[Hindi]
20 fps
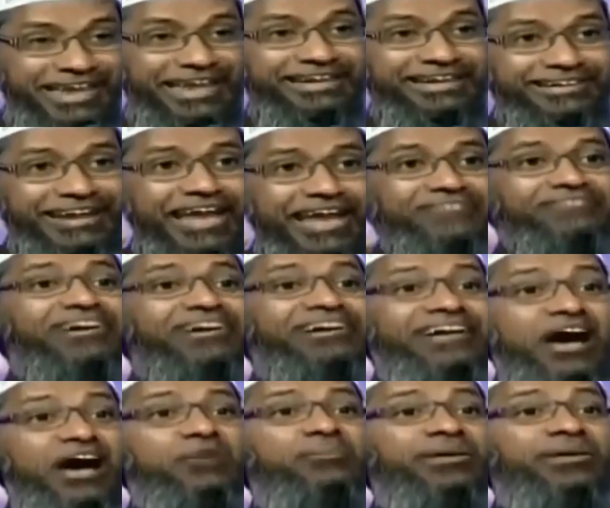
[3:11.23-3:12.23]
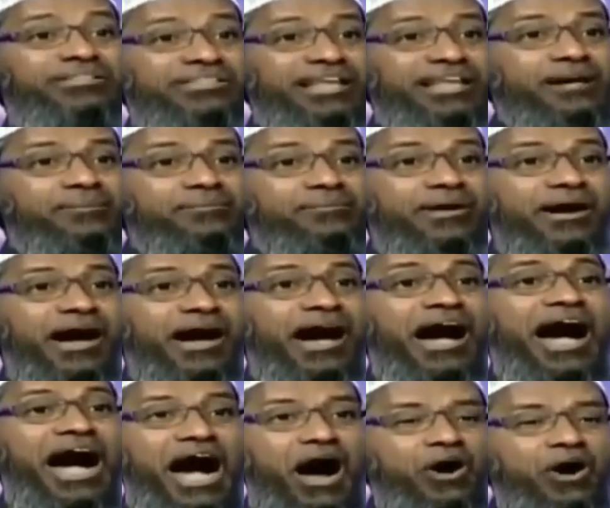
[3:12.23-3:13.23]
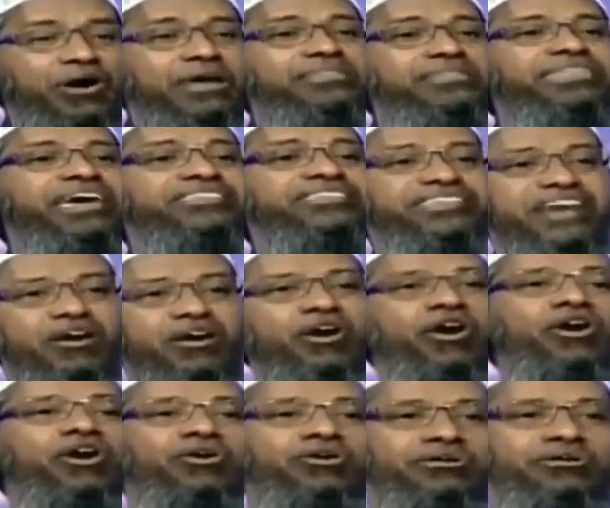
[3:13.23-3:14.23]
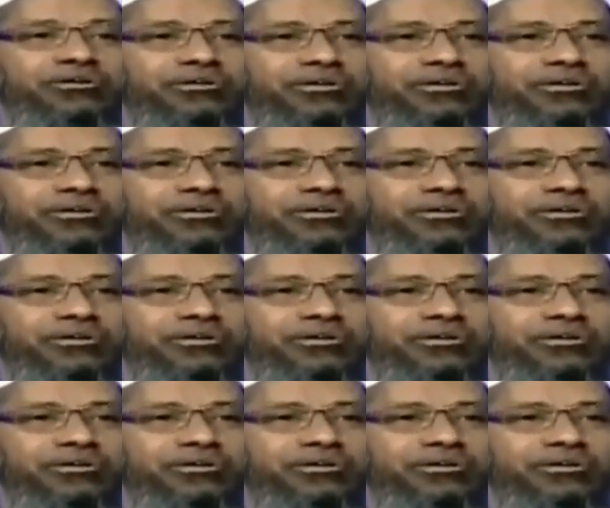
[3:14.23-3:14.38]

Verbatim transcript: टेस्ट ड्राइव हर नाउ मतलब आओ इसे चको